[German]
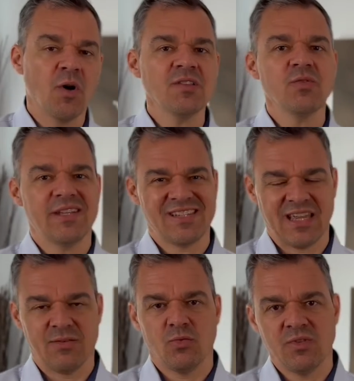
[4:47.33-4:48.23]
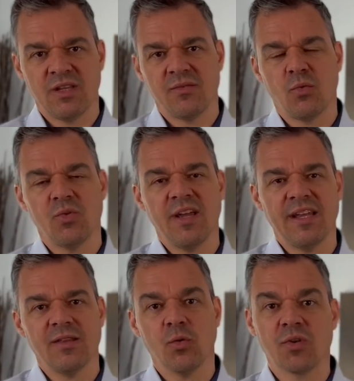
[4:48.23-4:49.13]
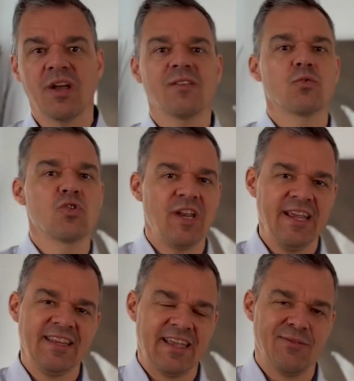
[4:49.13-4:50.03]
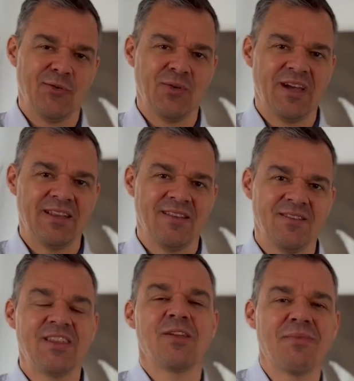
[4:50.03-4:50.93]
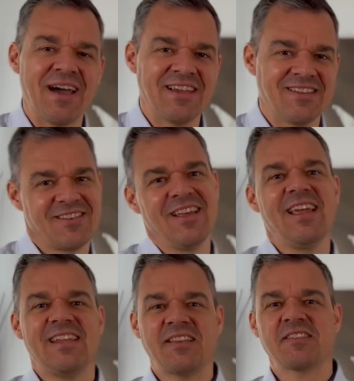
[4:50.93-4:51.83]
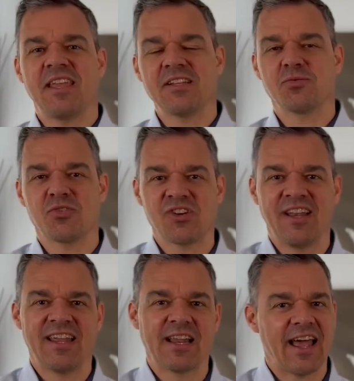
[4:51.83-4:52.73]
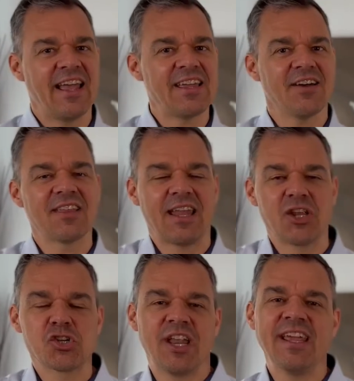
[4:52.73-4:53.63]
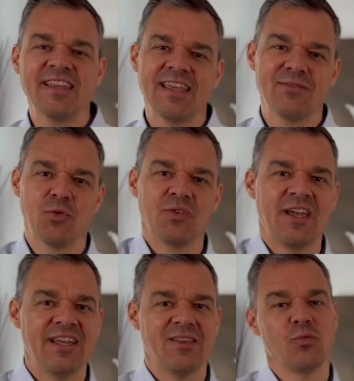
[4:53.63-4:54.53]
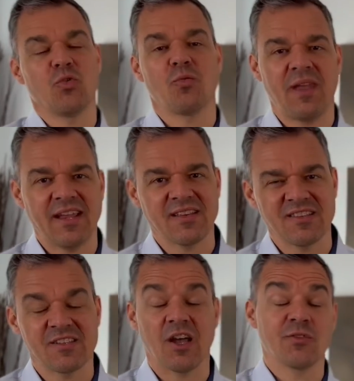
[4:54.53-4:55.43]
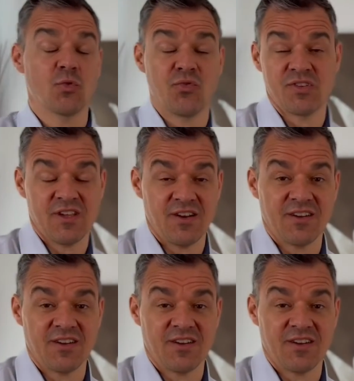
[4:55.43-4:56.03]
Und hast du jetzt gute Gewohnheiten oder hast du schlechte Gewohnheiten? Und ich weiß, jetzt denkst du wahrscheinlich gleich an deine schlechten Gewohnheiten, wo du gemerkt hast, da hast du